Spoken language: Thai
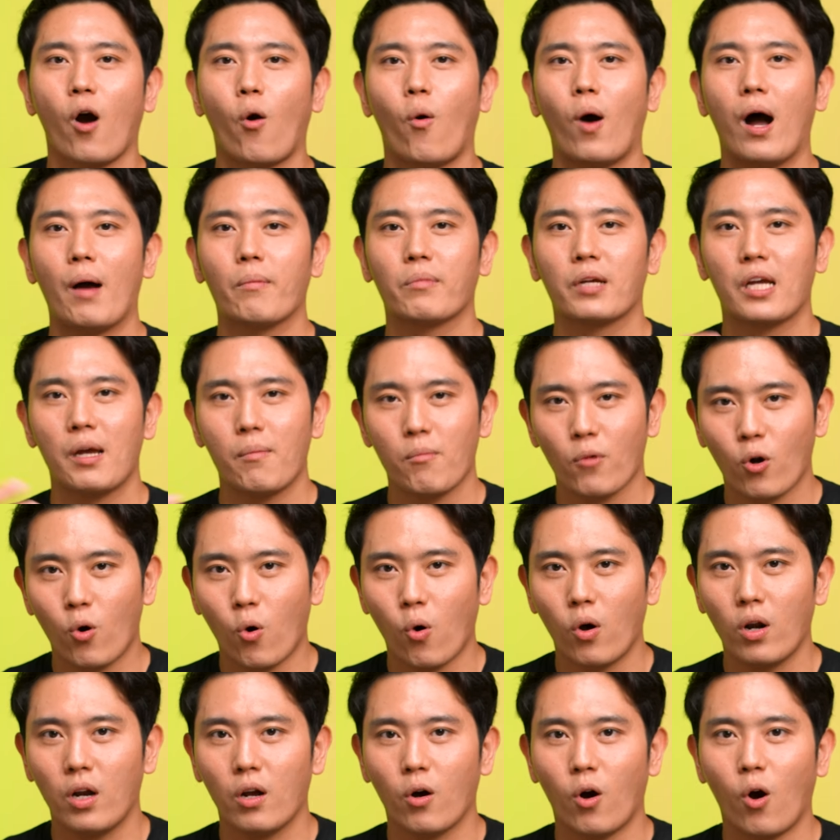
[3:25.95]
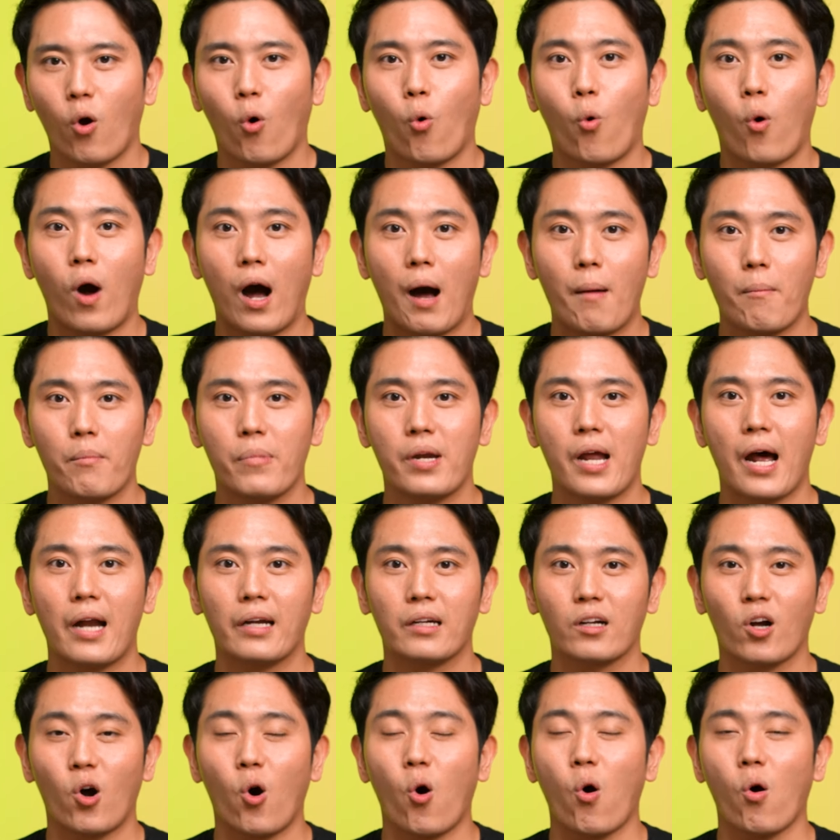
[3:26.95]
ความเข้มข้นหรือว่าความดั
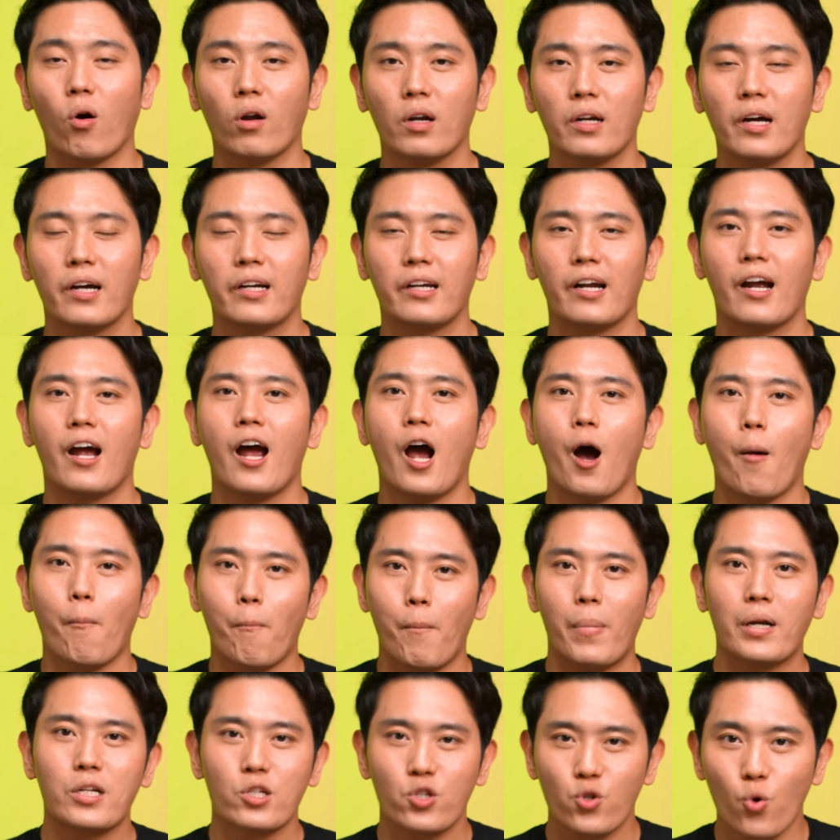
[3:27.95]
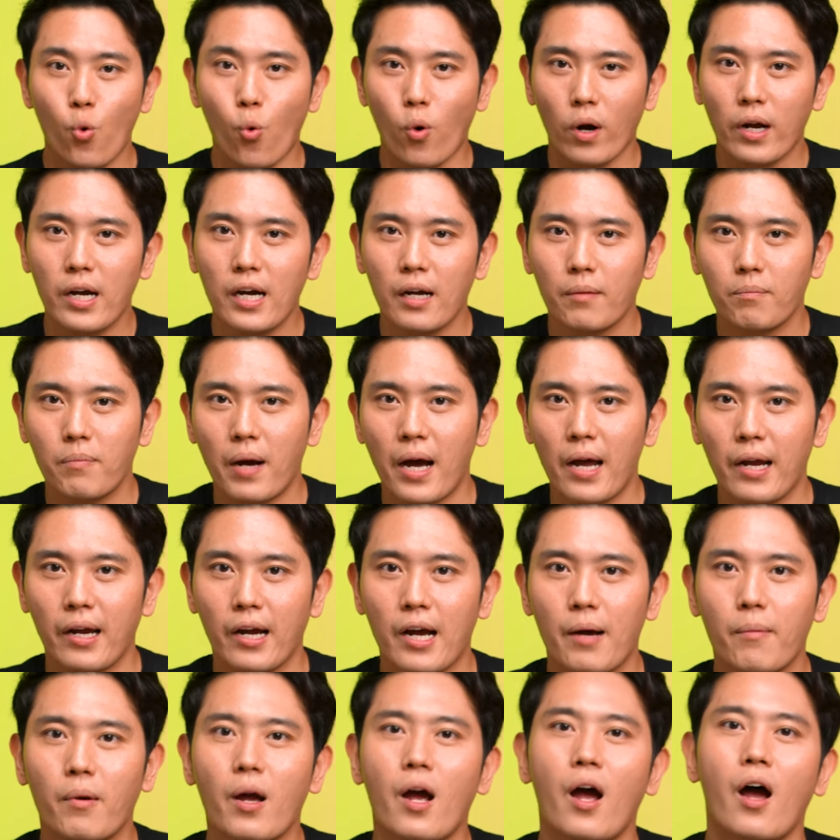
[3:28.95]
นของเลือดเนี่ยมันสูงเกินไป
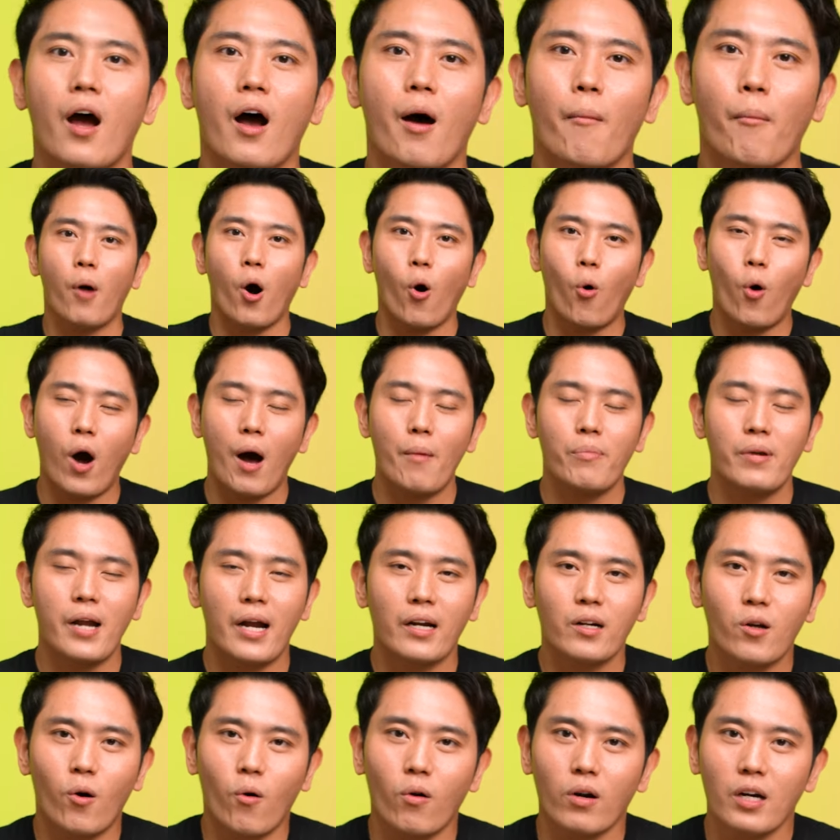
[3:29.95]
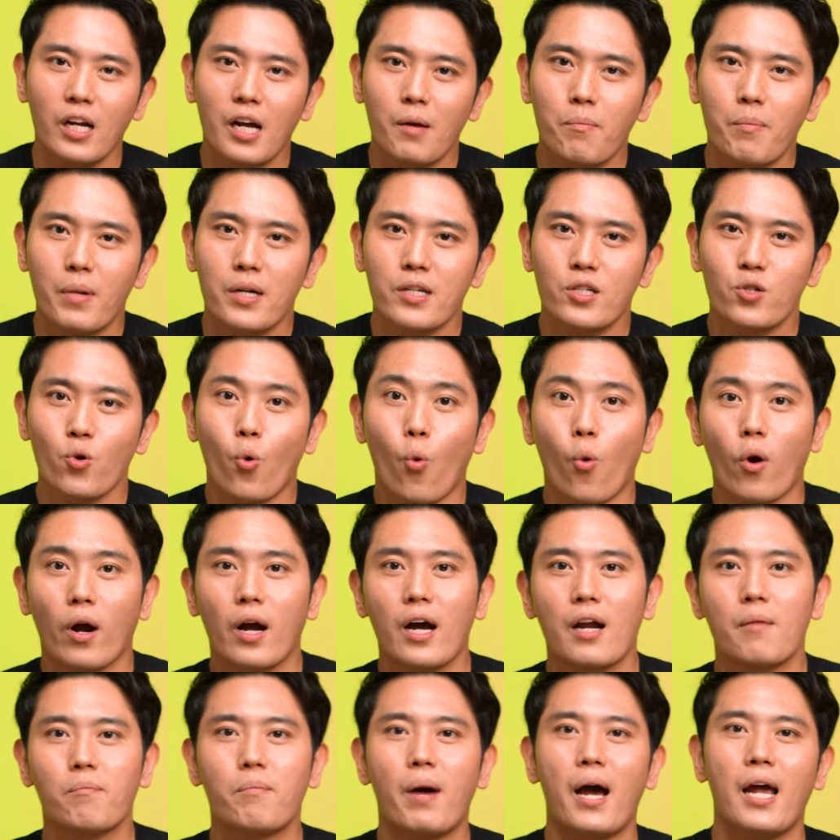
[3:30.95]
ครับพอความดันของเลือดมันสูง
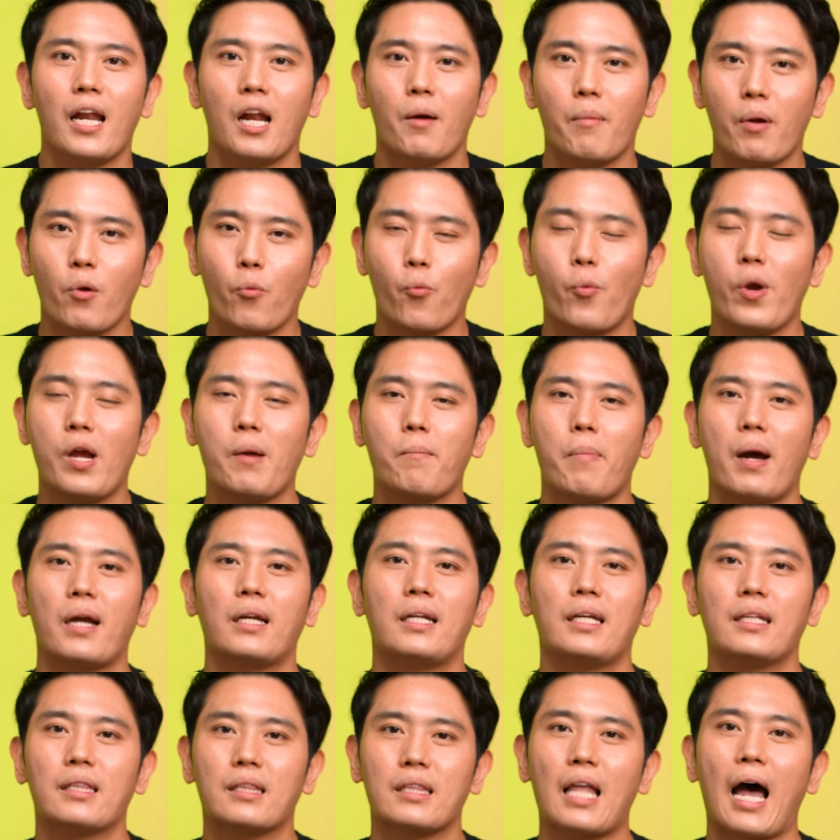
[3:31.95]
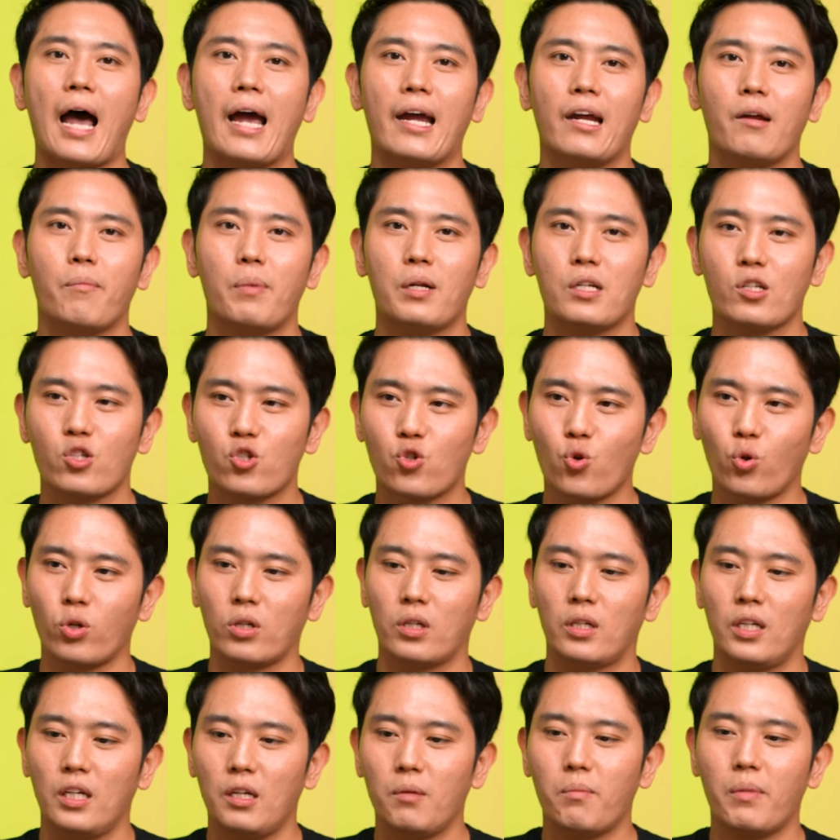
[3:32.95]
เกินไป แล้วมันวิ่งไปที่ไต เป็นจุด
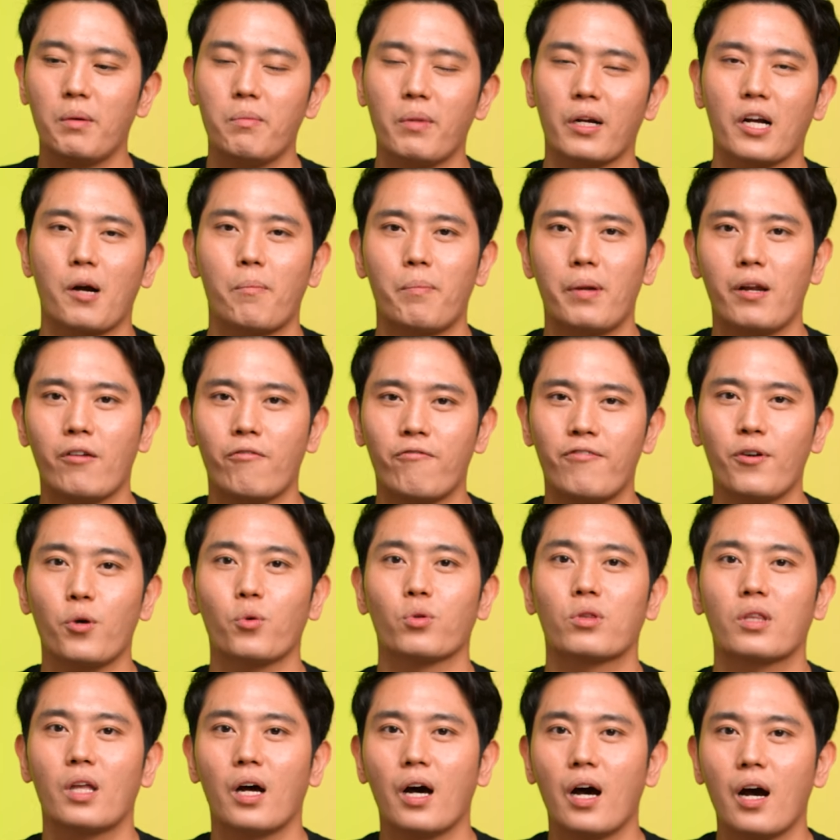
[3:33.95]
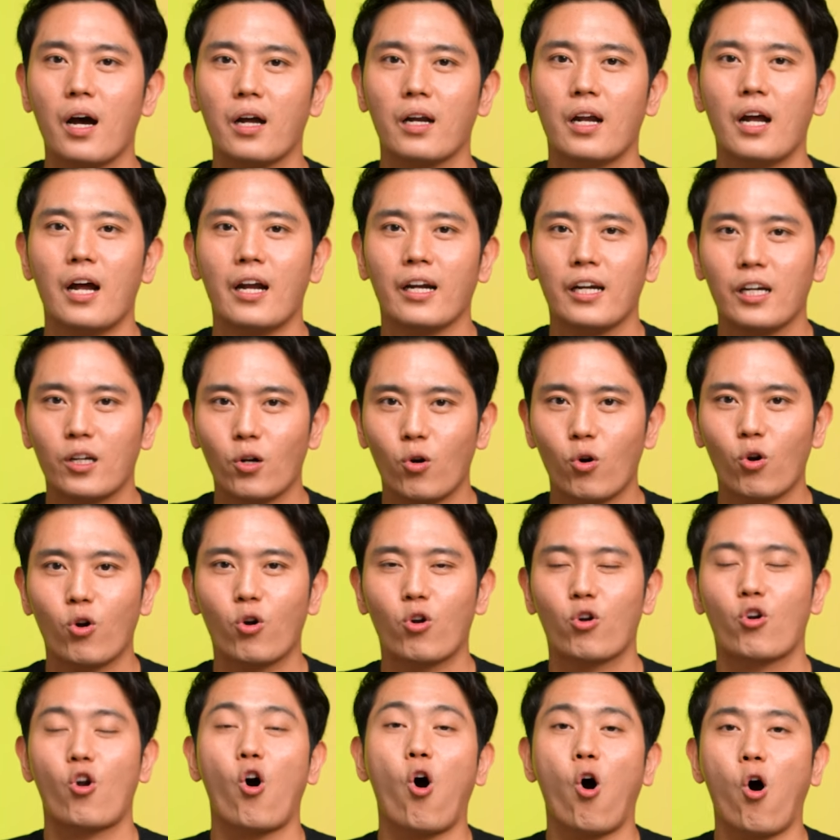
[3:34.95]
ที่มันเหมือนกับเป็นฟิลเตอร์ ที่ต้อง
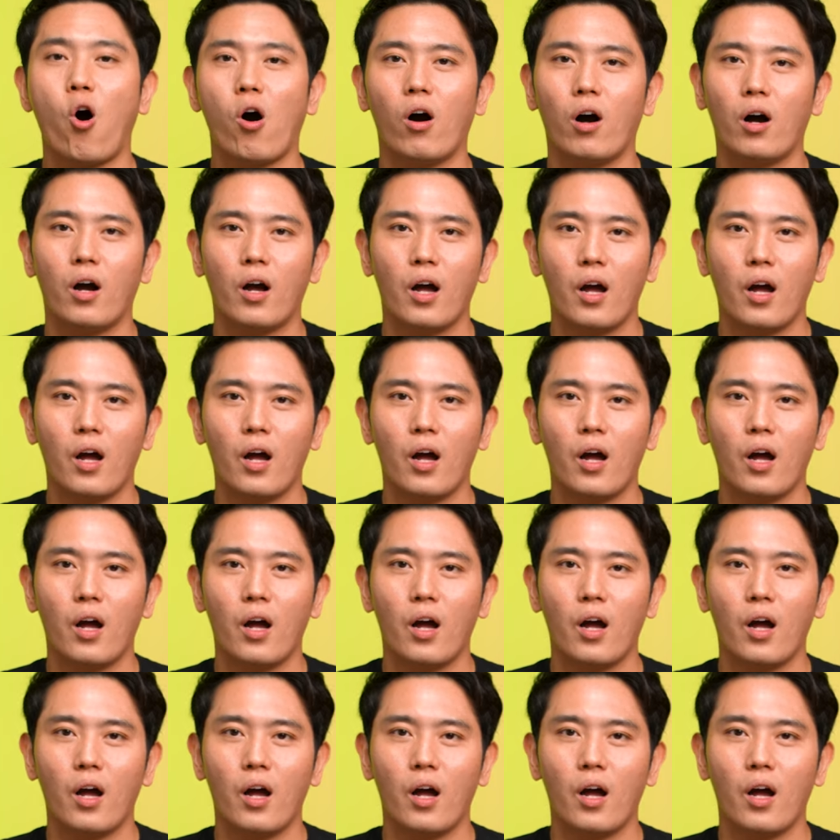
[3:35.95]
กรอง